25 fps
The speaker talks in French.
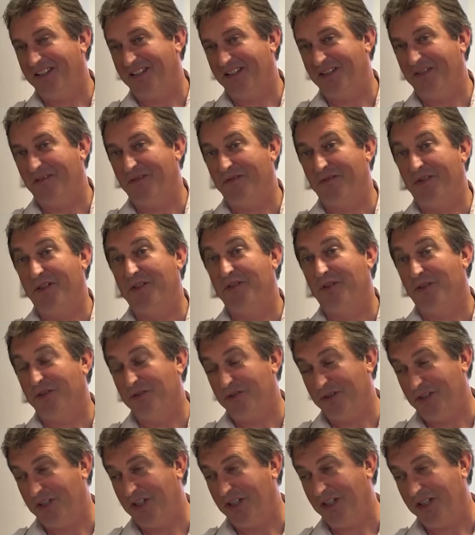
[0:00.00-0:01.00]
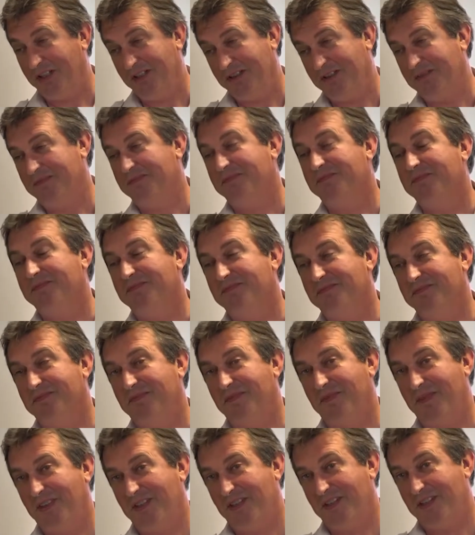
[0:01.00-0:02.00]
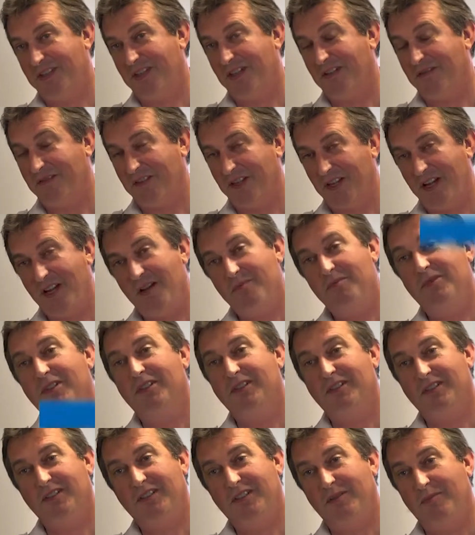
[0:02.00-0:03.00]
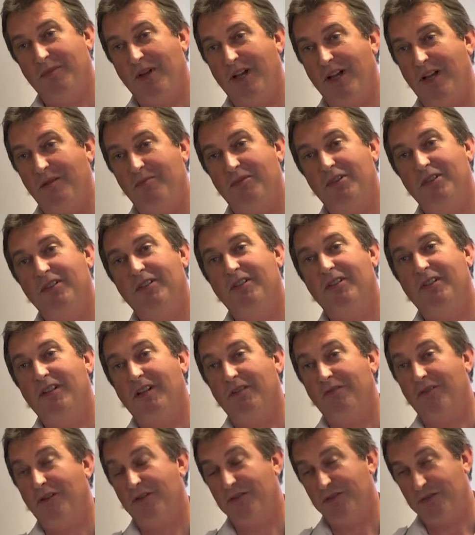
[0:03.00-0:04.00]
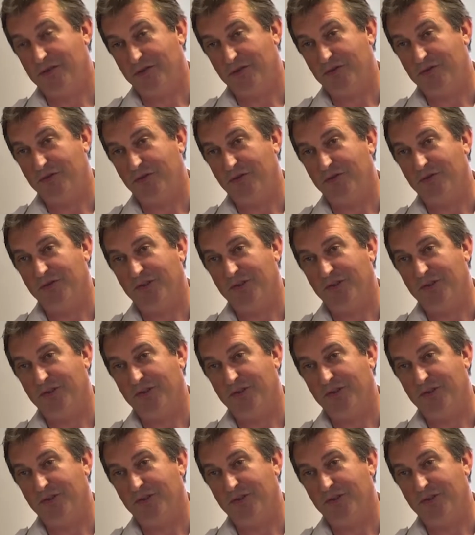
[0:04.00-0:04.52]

Il faut être ordonné, serviable, aimable, avoir le sens du